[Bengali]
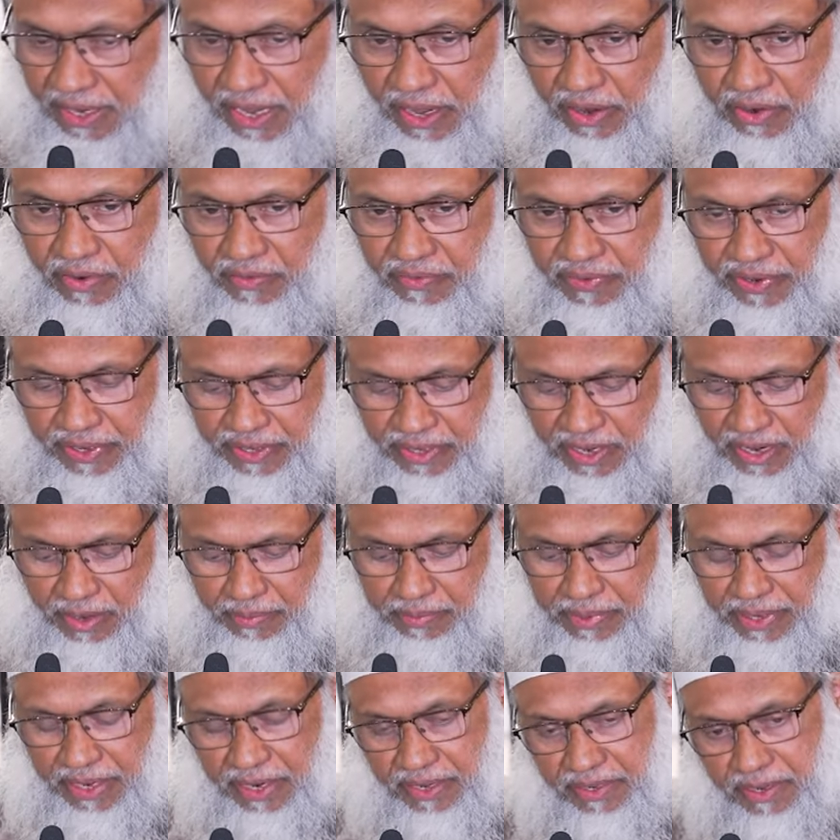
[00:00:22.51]
কারণ ফেতনা
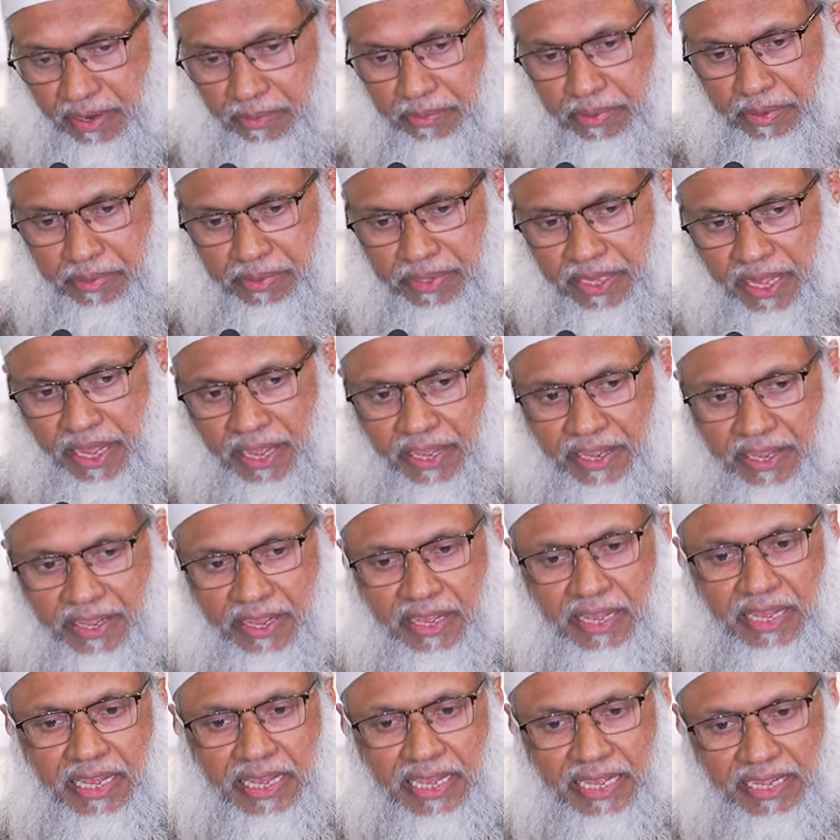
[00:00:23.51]
বেড়ে যাবে বিধায়
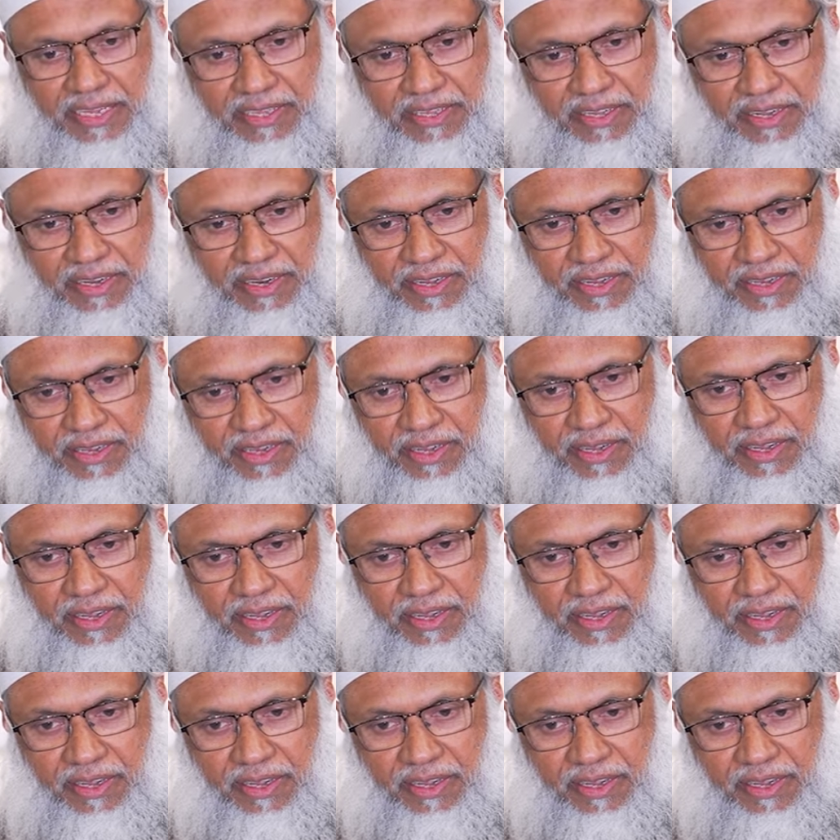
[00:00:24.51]
তিনি